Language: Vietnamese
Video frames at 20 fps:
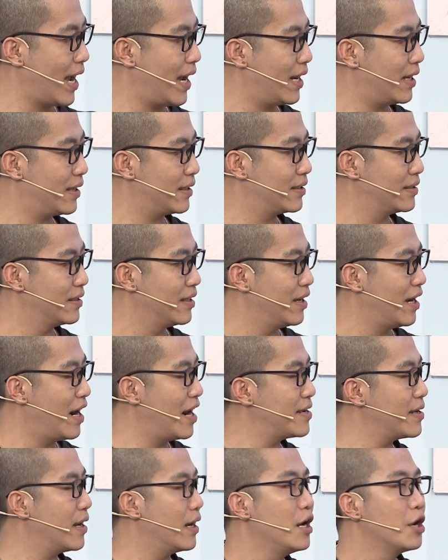Dạ,
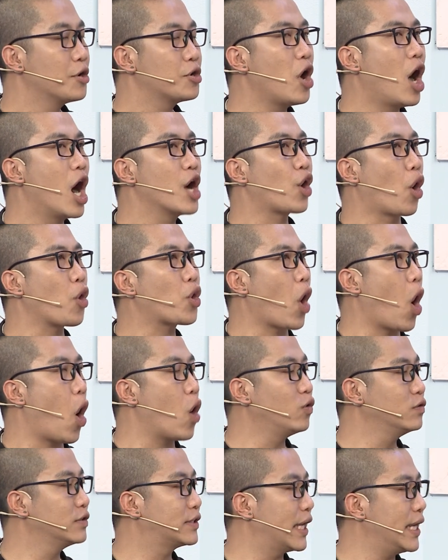hơi nó hơi rổ rổ
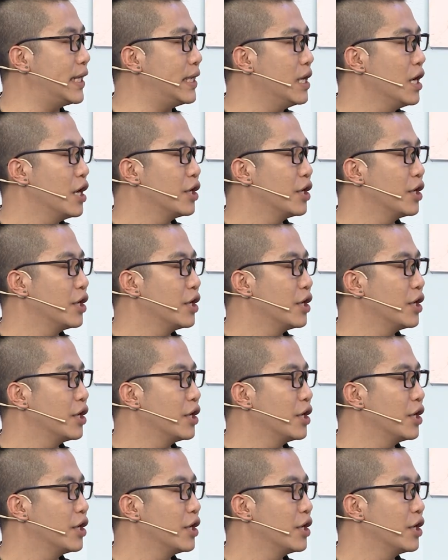một tí,